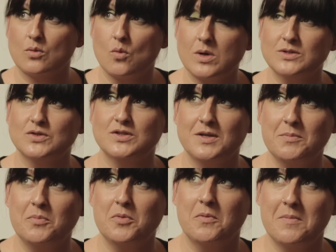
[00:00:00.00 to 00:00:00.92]
¿Cuánto
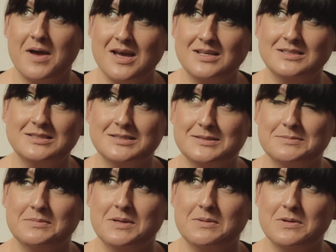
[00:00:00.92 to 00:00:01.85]
tiempo
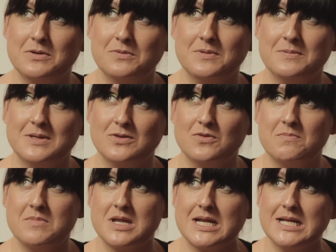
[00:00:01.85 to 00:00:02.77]
más me veo viviendo
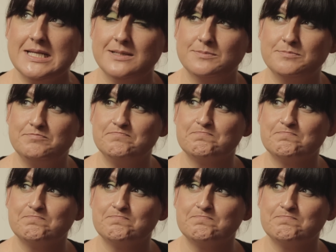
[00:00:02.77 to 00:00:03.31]
en Berlín?